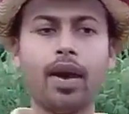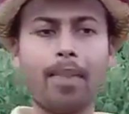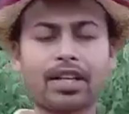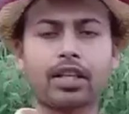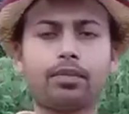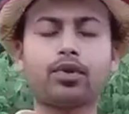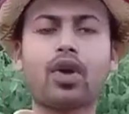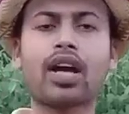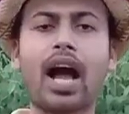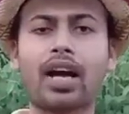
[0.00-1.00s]
পাঁচ সাত
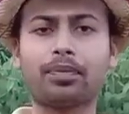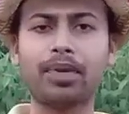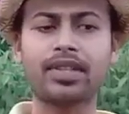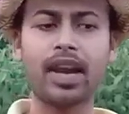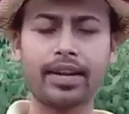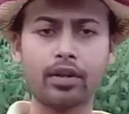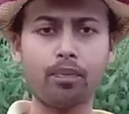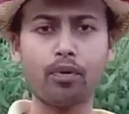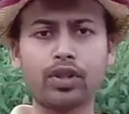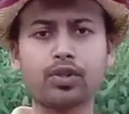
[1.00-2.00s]
বছর আগে আঘাত পেয়েছিলেন কিন্তু
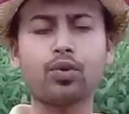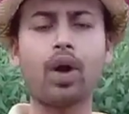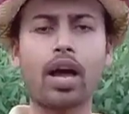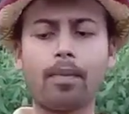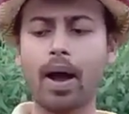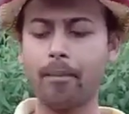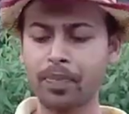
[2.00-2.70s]
প্রতি যুগায় বা